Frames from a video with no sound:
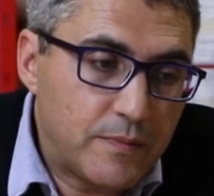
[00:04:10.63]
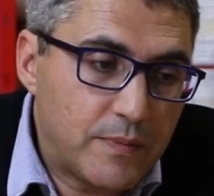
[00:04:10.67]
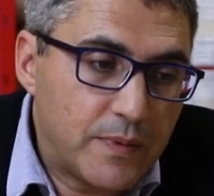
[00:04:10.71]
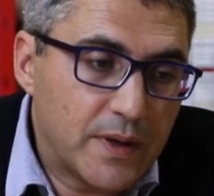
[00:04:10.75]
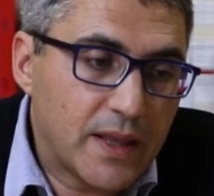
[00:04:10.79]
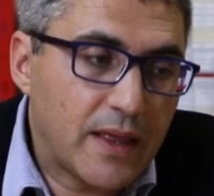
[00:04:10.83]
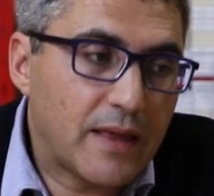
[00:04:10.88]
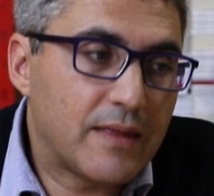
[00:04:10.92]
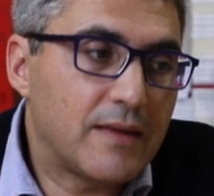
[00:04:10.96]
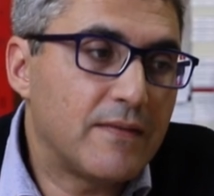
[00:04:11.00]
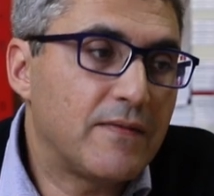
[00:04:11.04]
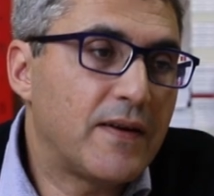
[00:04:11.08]

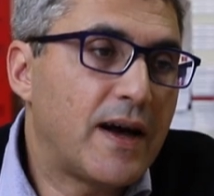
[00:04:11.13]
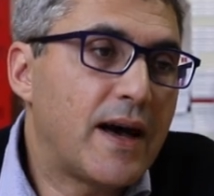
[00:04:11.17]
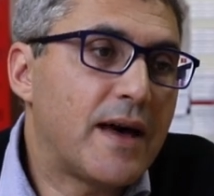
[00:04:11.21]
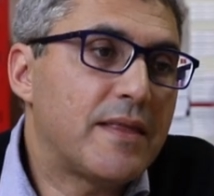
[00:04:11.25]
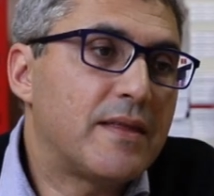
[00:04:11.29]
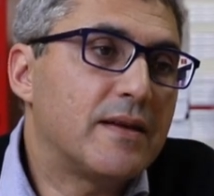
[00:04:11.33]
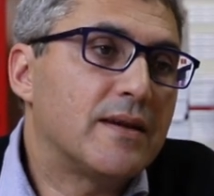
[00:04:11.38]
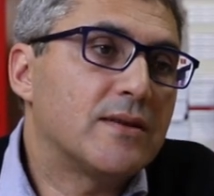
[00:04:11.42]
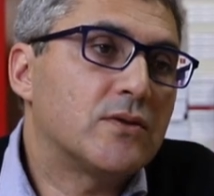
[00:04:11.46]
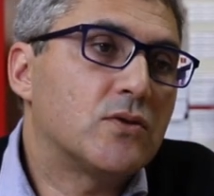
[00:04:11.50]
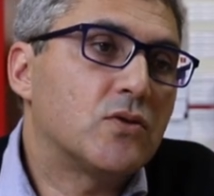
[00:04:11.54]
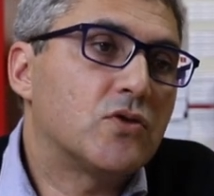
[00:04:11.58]
per
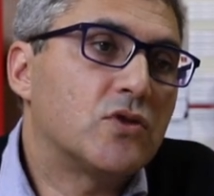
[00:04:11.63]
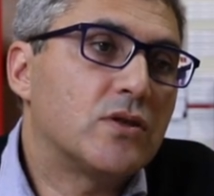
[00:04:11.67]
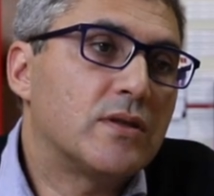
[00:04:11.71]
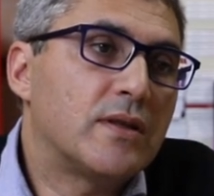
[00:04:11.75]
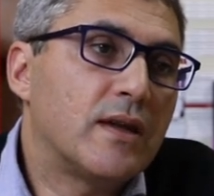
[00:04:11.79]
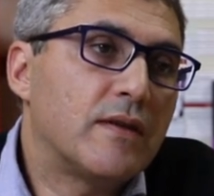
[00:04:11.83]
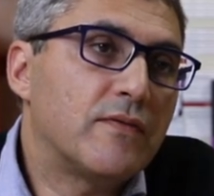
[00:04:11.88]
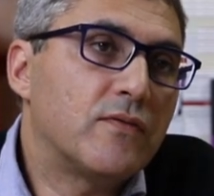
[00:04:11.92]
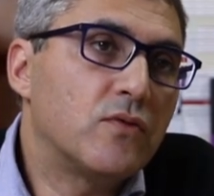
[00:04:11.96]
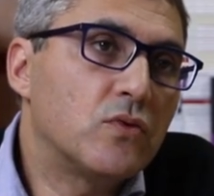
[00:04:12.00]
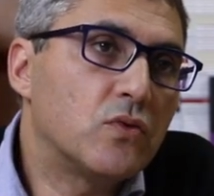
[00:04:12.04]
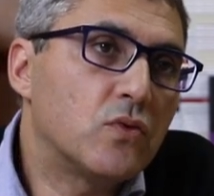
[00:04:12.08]
arrivare alla
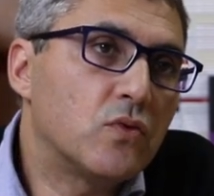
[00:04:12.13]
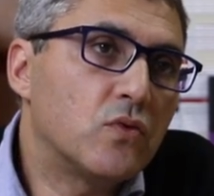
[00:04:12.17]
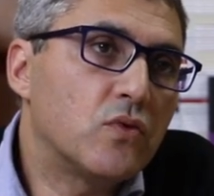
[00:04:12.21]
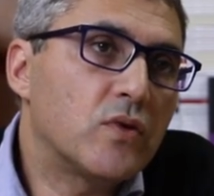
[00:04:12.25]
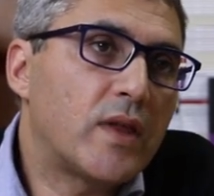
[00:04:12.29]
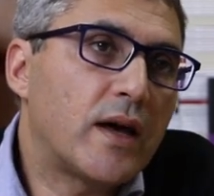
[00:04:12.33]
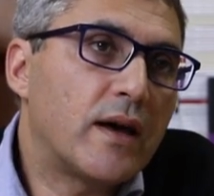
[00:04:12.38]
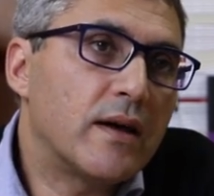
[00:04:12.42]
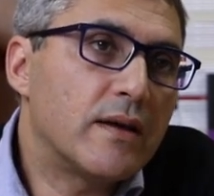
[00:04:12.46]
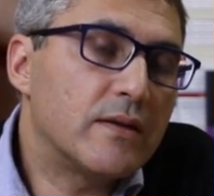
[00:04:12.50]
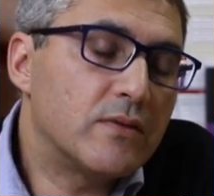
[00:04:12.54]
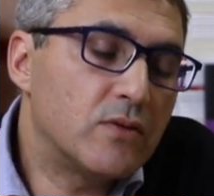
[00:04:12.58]
società
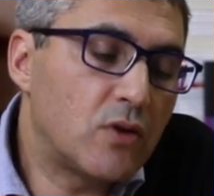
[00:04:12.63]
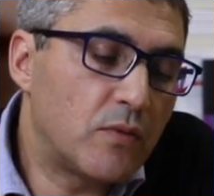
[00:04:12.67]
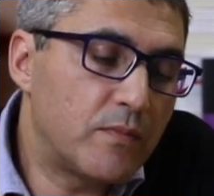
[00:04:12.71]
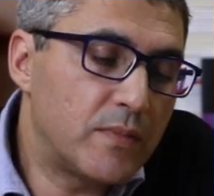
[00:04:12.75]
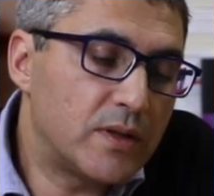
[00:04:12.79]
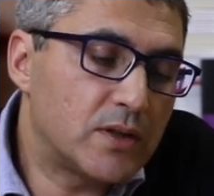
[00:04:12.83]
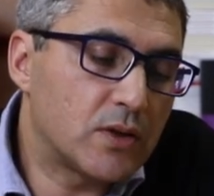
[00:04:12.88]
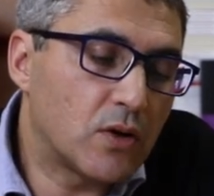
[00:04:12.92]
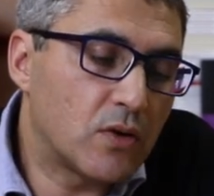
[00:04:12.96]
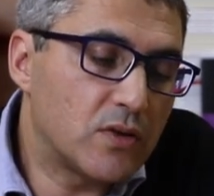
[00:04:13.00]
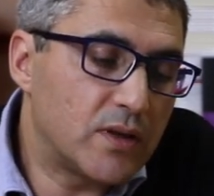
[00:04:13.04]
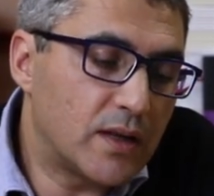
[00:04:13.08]
futura, non
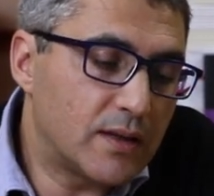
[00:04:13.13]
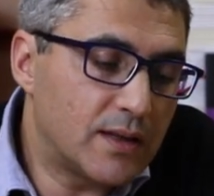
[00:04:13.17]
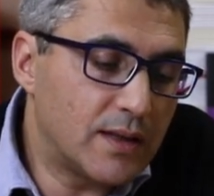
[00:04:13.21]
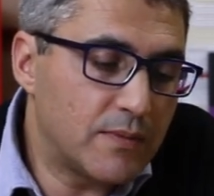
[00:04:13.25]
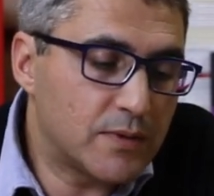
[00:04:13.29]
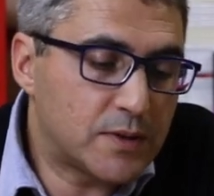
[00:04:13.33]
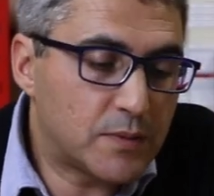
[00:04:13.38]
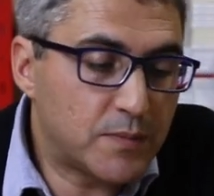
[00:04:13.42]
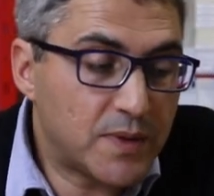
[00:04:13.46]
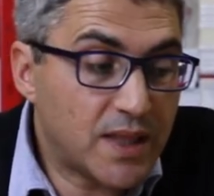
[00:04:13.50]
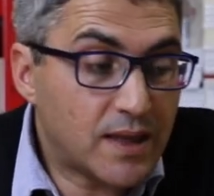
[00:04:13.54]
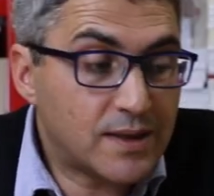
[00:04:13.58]
bisogna
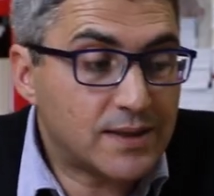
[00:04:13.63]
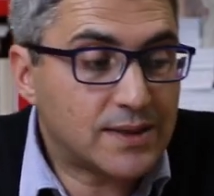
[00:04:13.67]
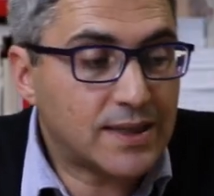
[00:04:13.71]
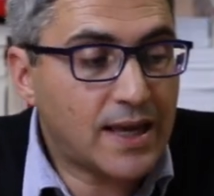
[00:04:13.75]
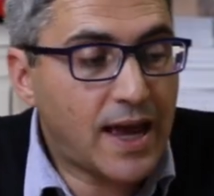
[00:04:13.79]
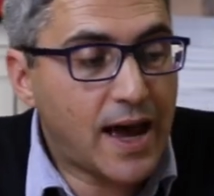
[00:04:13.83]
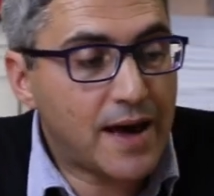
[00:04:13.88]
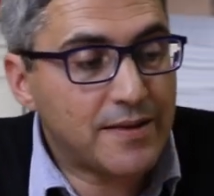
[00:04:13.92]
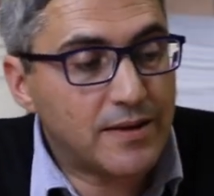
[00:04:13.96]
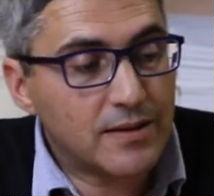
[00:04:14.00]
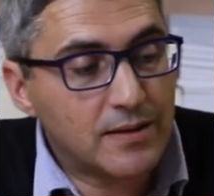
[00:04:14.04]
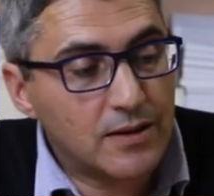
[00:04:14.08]

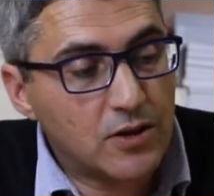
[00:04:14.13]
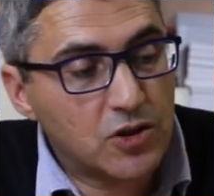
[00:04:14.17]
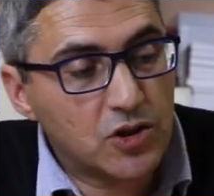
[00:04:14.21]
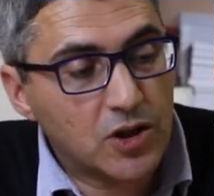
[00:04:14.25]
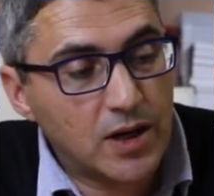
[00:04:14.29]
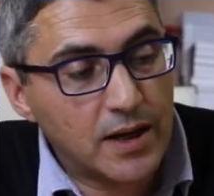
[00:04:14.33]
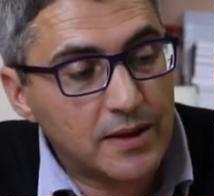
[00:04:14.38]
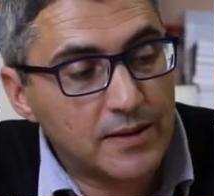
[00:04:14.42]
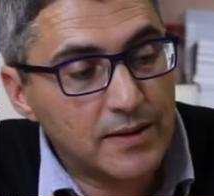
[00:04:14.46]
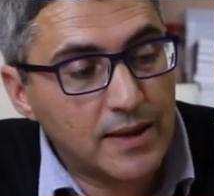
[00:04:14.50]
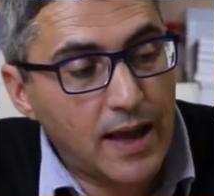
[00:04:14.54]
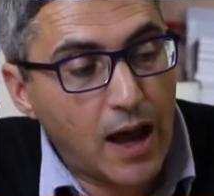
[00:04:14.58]
disprezzare,
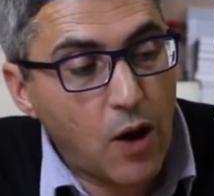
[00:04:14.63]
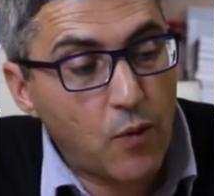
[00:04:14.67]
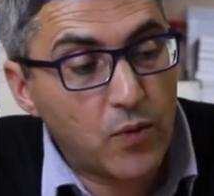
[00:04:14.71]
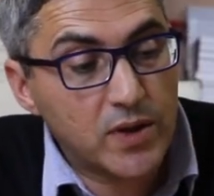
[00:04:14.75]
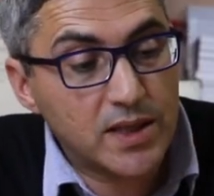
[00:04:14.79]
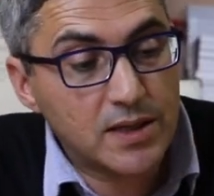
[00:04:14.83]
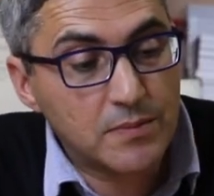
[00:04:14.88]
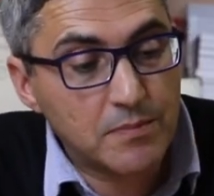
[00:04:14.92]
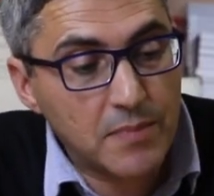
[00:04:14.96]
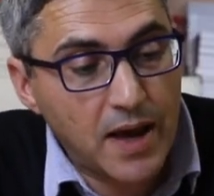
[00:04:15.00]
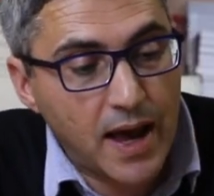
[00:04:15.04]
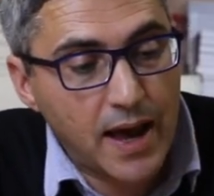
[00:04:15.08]
dice
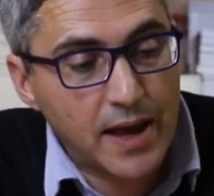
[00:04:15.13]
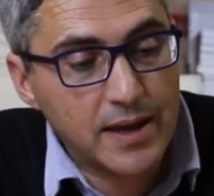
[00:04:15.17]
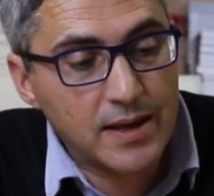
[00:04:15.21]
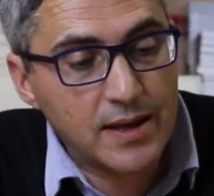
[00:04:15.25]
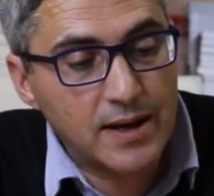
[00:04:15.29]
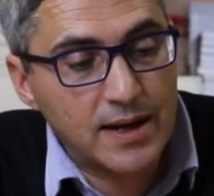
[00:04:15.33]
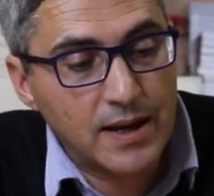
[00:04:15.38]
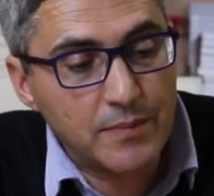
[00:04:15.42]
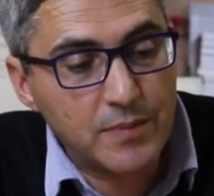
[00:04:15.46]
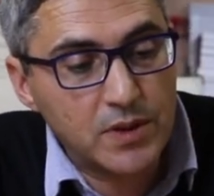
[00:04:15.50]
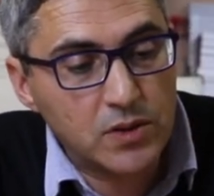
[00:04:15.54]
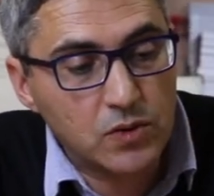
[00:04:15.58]
Landauer,
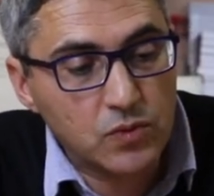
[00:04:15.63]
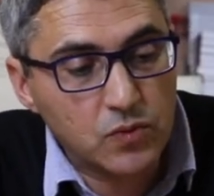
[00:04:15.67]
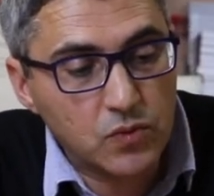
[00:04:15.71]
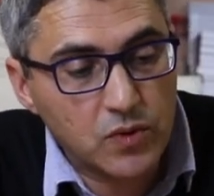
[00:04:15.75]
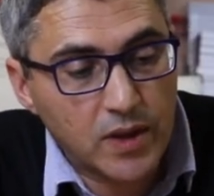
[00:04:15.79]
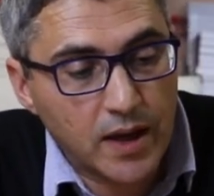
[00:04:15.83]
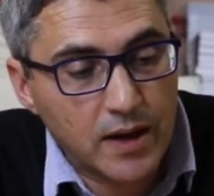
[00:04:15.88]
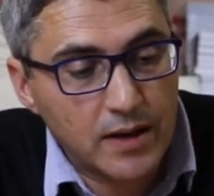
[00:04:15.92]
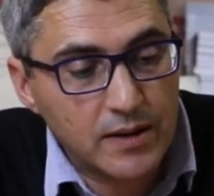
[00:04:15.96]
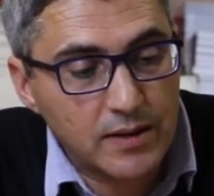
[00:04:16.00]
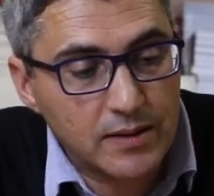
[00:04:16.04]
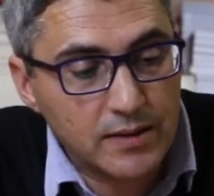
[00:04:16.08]
mai la
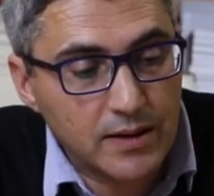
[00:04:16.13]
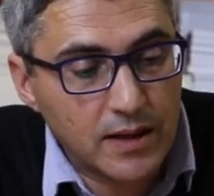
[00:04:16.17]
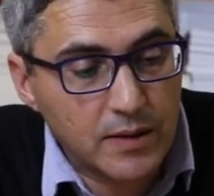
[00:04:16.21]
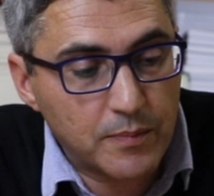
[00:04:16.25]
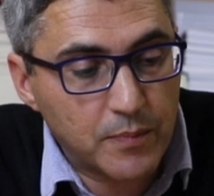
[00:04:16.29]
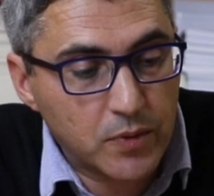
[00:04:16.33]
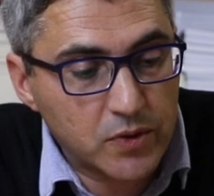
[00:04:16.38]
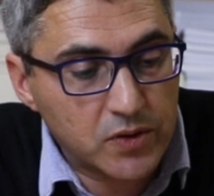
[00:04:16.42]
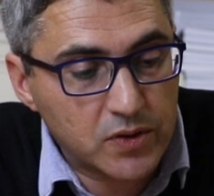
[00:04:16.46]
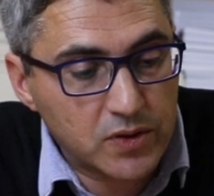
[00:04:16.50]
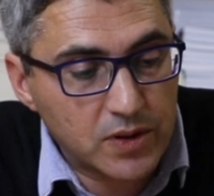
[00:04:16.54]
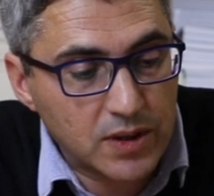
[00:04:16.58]
misura del
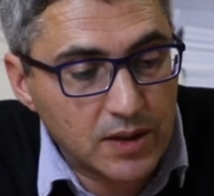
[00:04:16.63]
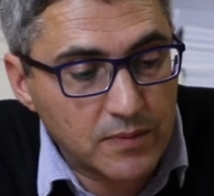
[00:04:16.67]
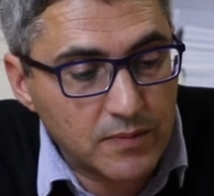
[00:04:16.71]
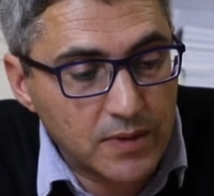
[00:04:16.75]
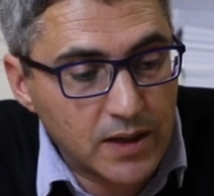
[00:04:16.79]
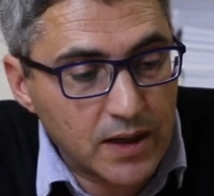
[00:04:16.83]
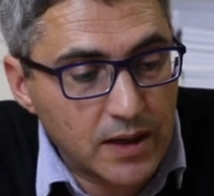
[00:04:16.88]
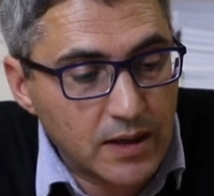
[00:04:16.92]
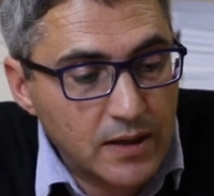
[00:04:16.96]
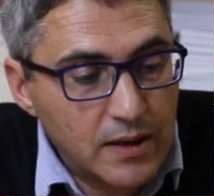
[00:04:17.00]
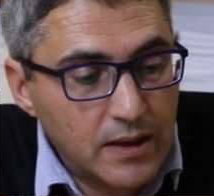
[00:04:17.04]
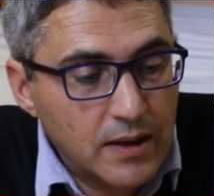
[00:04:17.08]

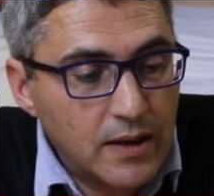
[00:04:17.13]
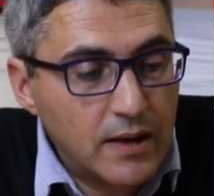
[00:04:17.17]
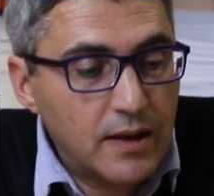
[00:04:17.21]
possibile.